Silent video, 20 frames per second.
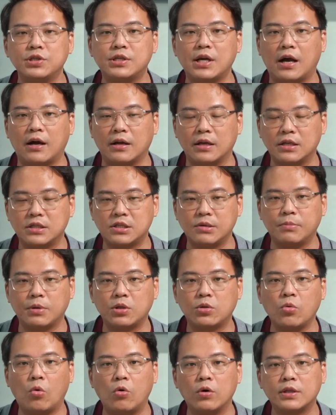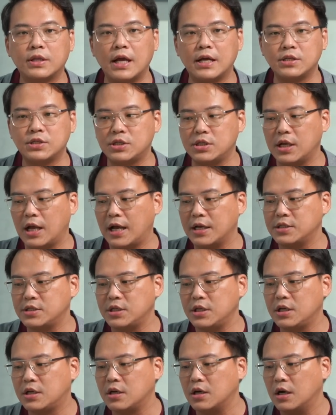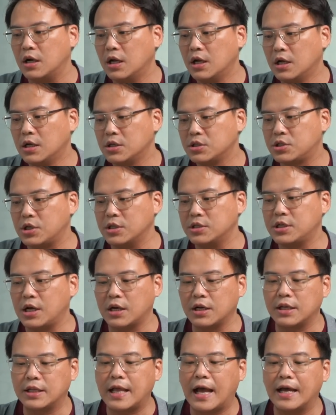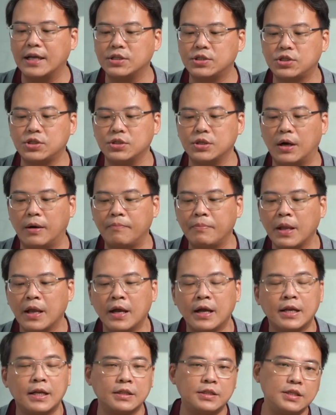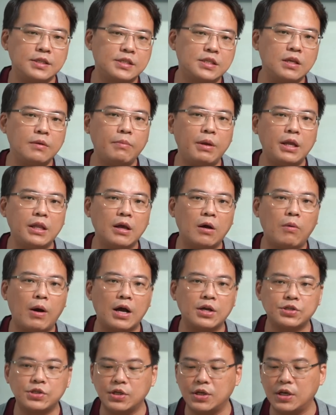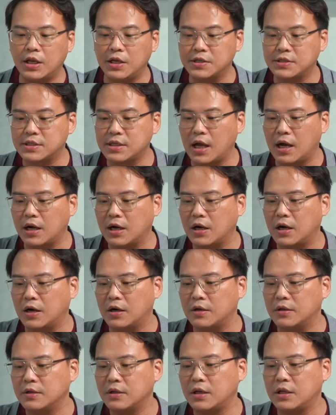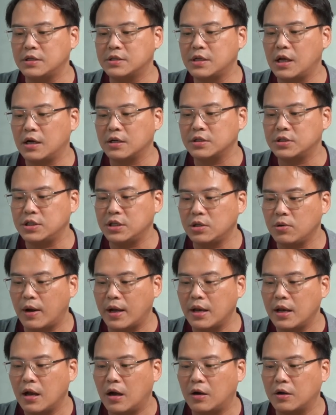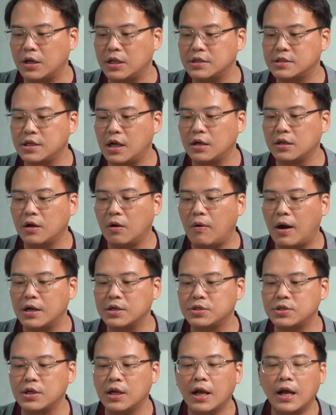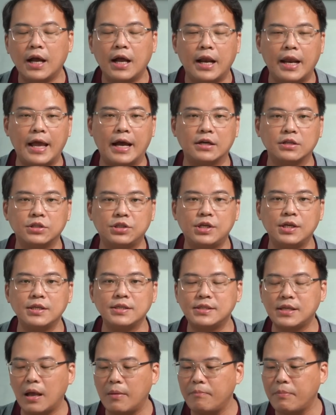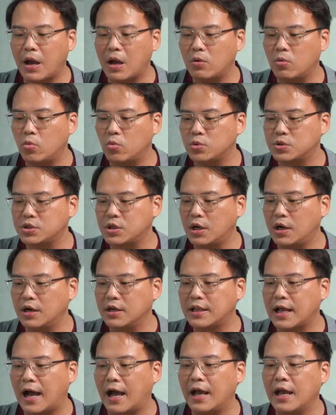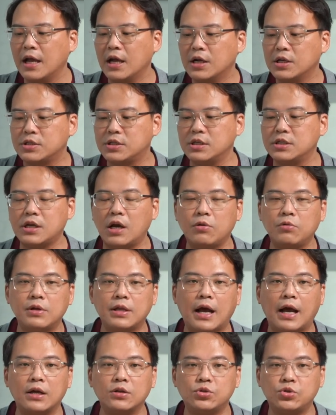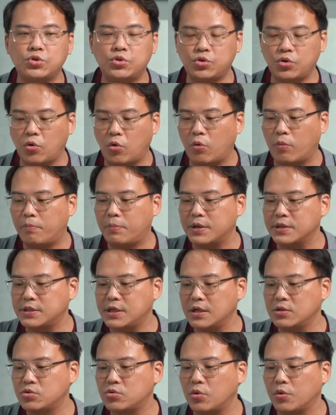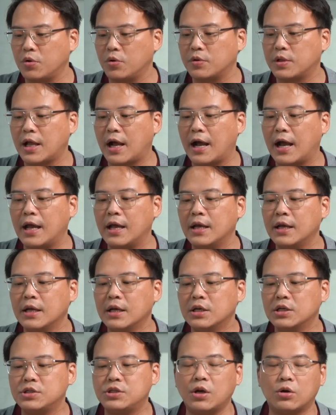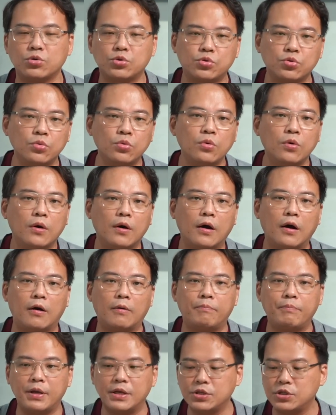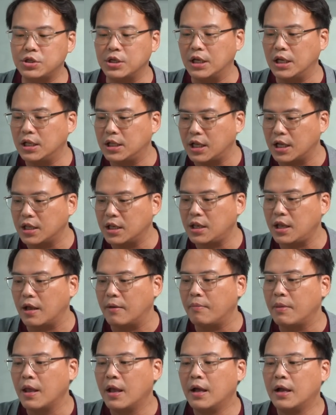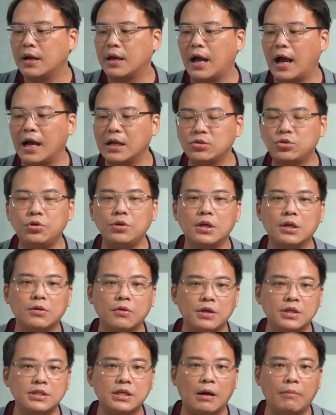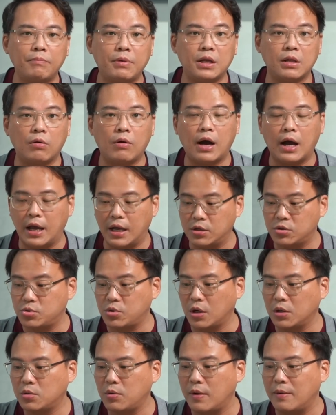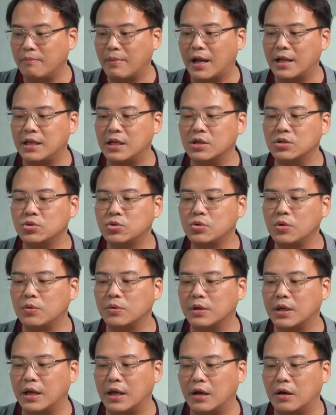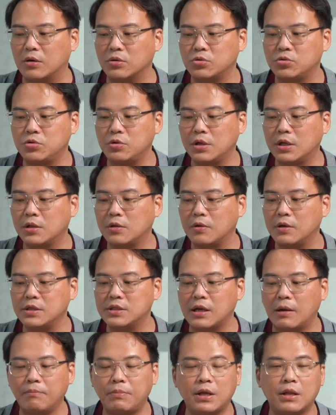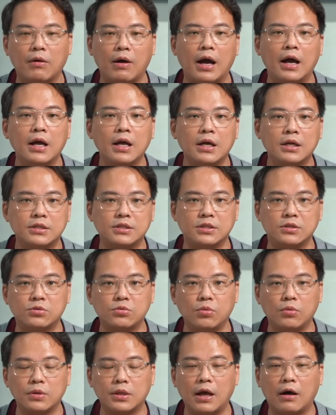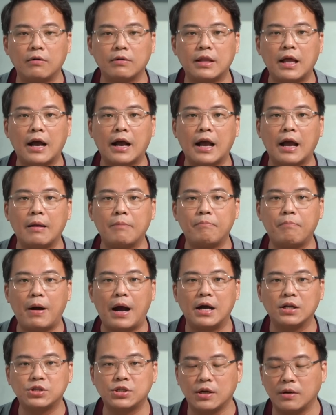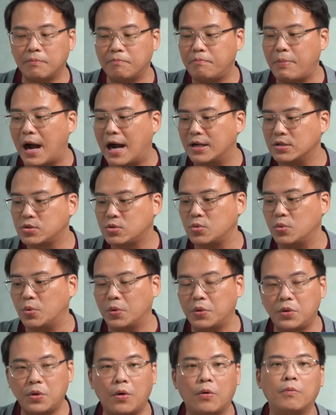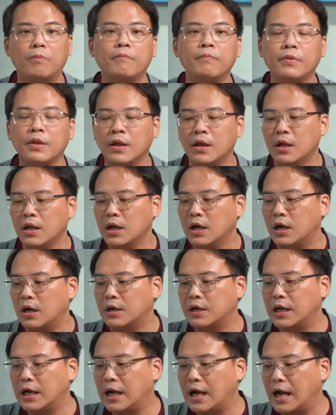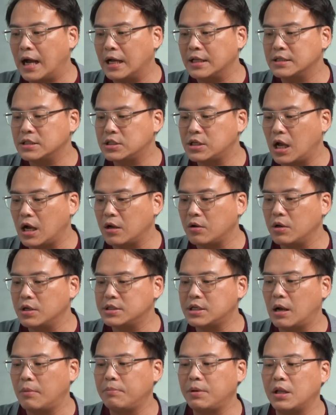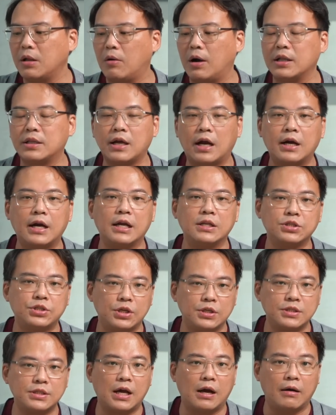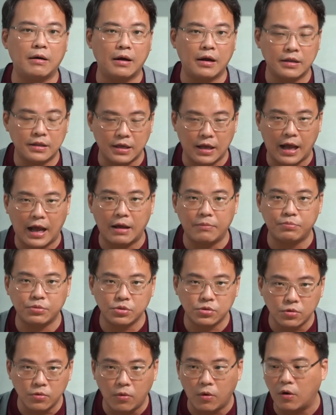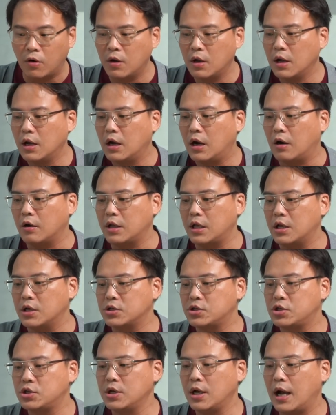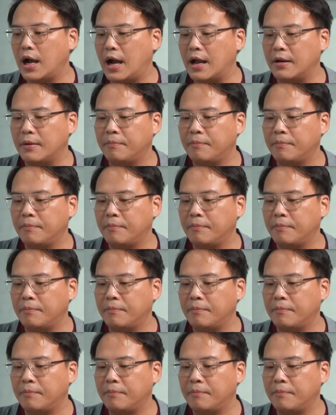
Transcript: 场这么多，但是还是一个成长的态势啊。那第四名的话是尼桑啊，尼桑集团啊，尼桑的话是两千三百五十二台，市占率大概九 percent 左右，大概小输哦冰室一点点。那和去年同期相比的话，哎，衰退蛮严重的哦。去年同期相比的话，只做到大概八成八左右。啊，那和上个月相比的话，当然成长的还不错。啊，也是和